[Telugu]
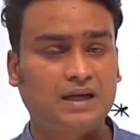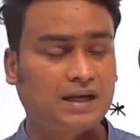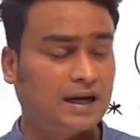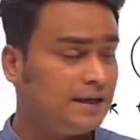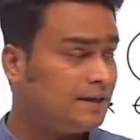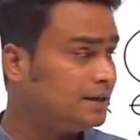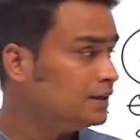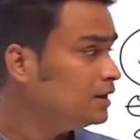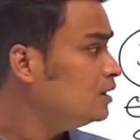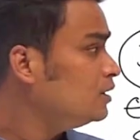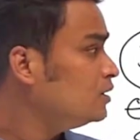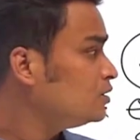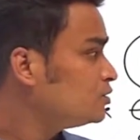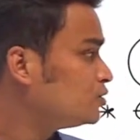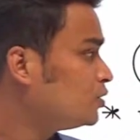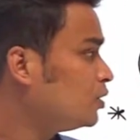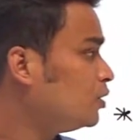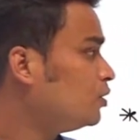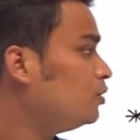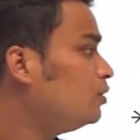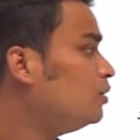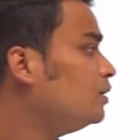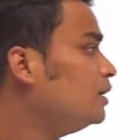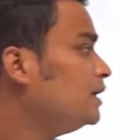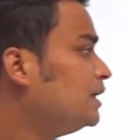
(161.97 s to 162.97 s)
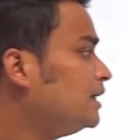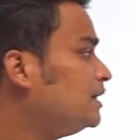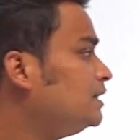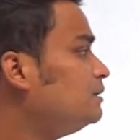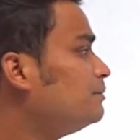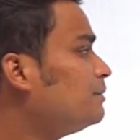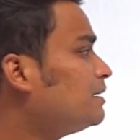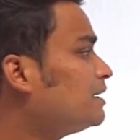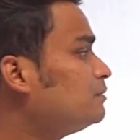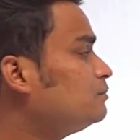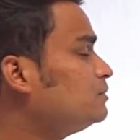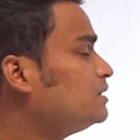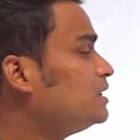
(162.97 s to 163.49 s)
రైట్ సో ఇది
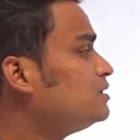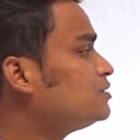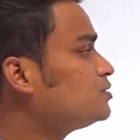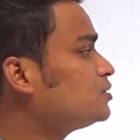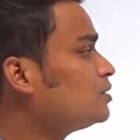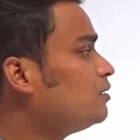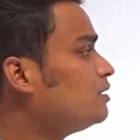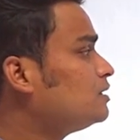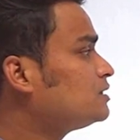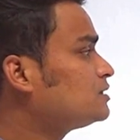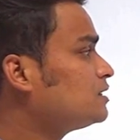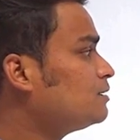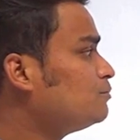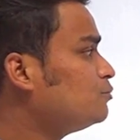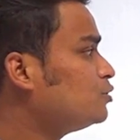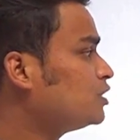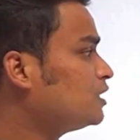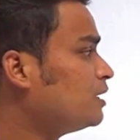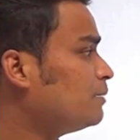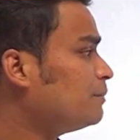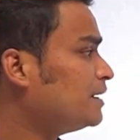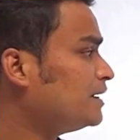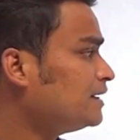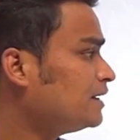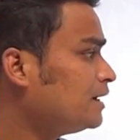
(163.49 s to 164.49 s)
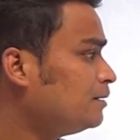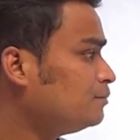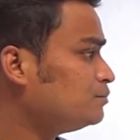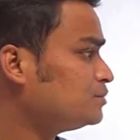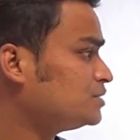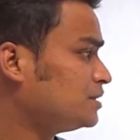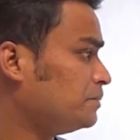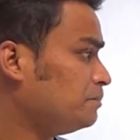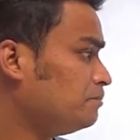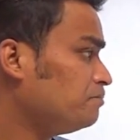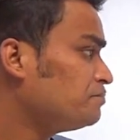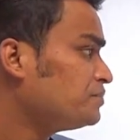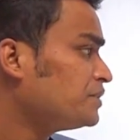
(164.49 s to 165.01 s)
మనం తెలుసుకోవాల్సిన ముఖ్యమైన
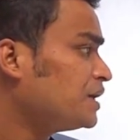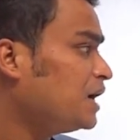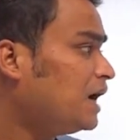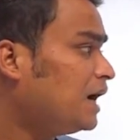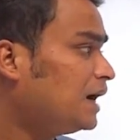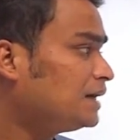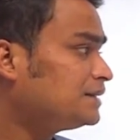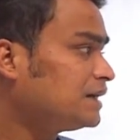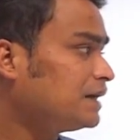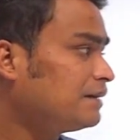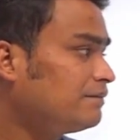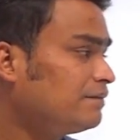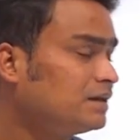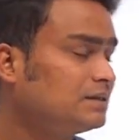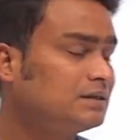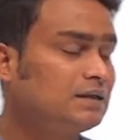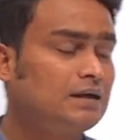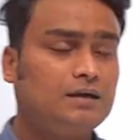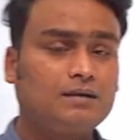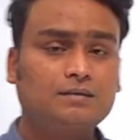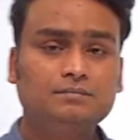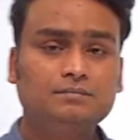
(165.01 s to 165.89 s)
అంశం ఆ తర్వాత